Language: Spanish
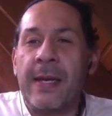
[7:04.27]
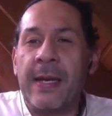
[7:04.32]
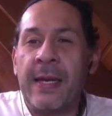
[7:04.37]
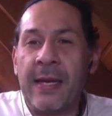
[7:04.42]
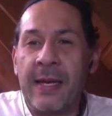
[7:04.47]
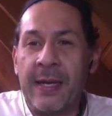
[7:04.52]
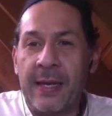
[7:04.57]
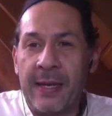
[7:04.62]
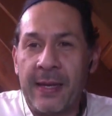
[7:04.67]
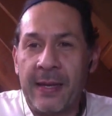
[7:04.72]

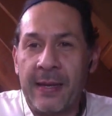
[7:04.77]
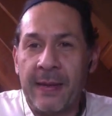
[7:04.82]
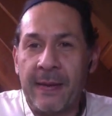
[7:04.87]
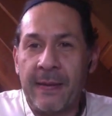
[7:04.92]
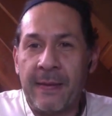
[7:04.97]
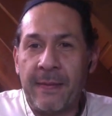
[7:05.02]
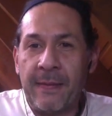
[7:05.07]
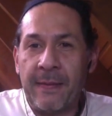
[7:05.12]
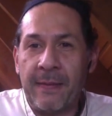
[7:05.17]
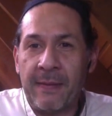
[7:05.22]

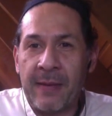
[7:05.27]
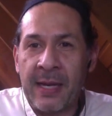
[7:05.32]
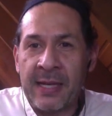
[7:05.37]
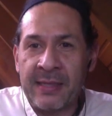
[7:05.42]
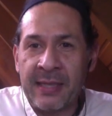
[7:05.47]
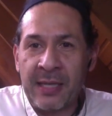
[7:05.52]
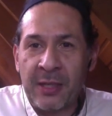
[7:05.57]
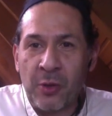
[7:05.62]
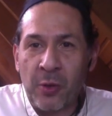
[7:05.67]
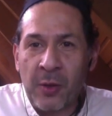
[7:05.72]
eh,
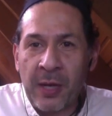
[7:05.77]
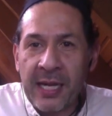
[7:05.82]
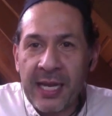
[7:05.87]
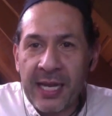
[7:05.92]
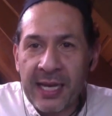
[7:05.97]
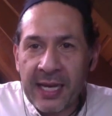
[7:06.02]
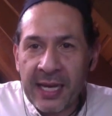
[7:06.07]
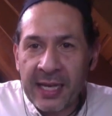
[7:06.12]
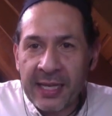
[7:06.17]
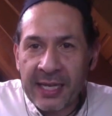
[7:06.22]
haciendo
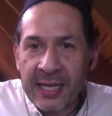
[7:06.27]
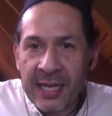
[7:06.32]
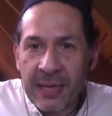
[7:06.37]
clic aquí